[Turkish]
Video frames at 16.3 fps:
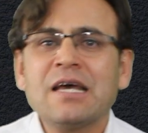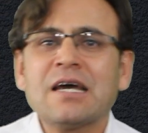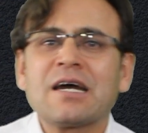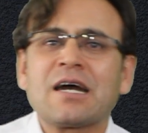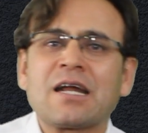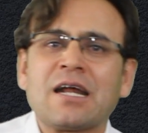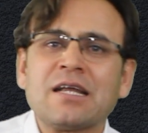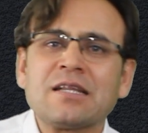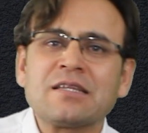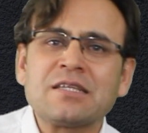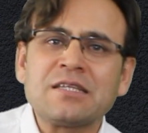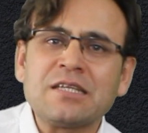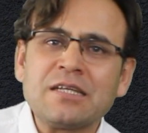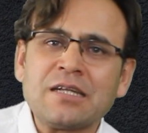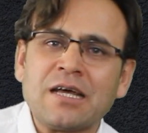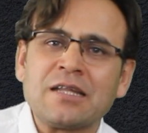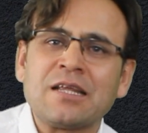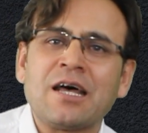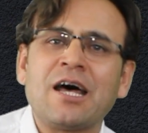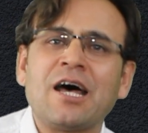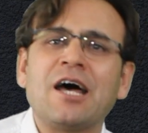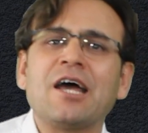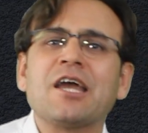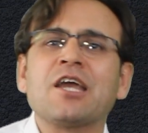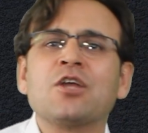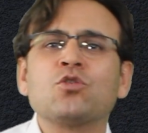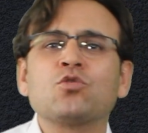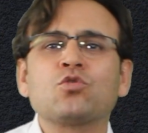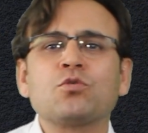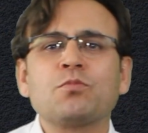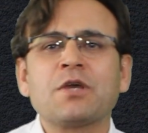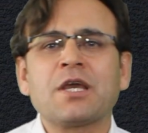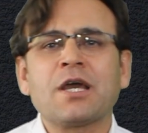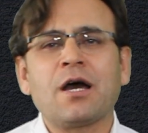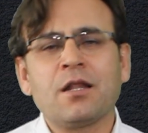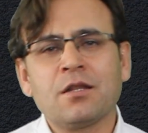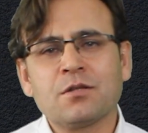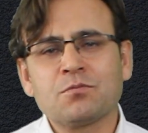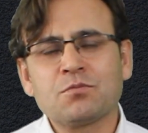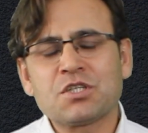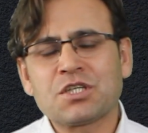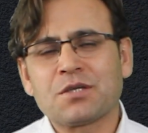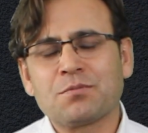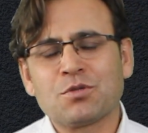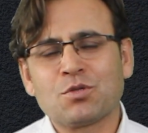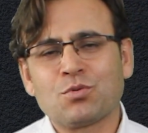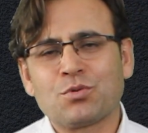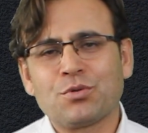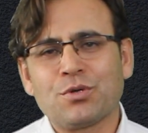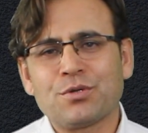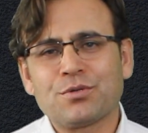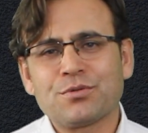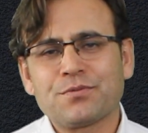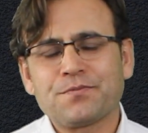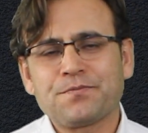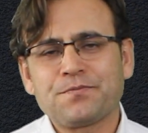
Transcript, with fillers: karantinada entübeye alınmış gibi duruyor.